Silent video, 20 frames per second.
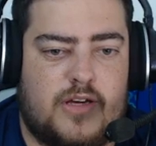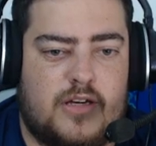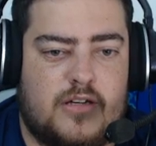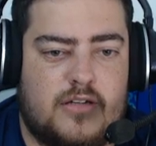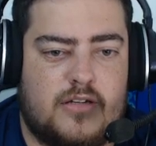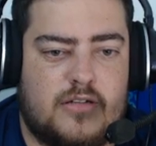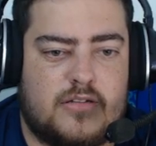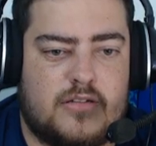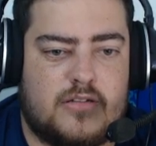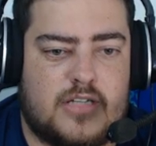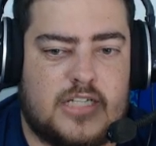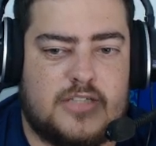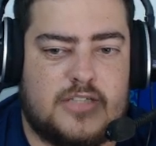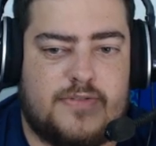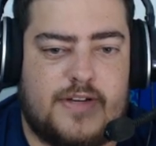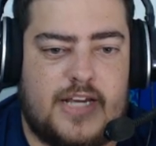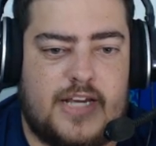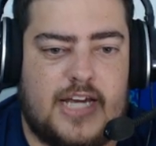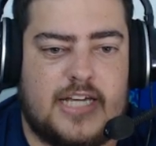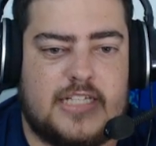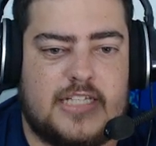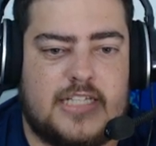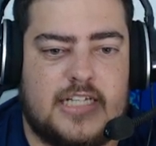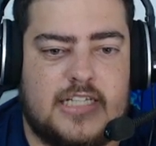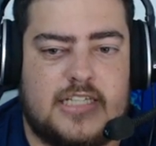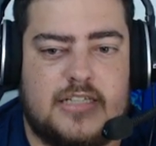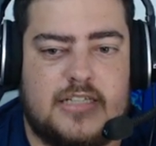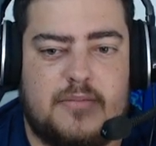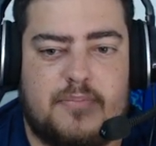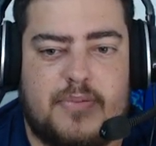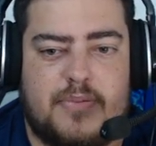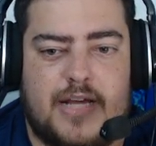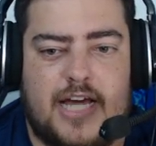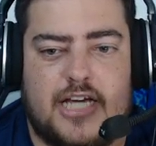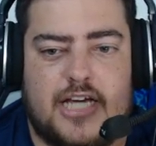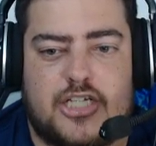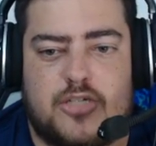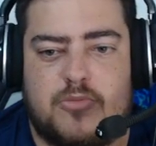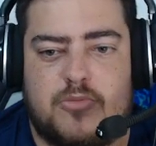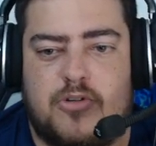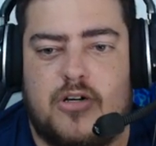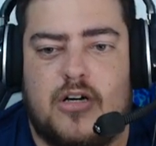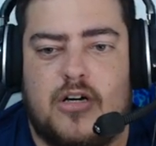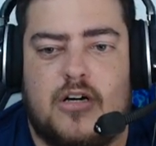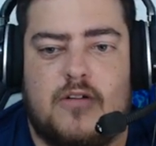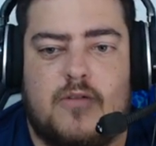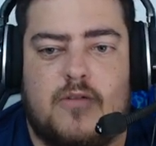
ver. Transferências, empréstimo.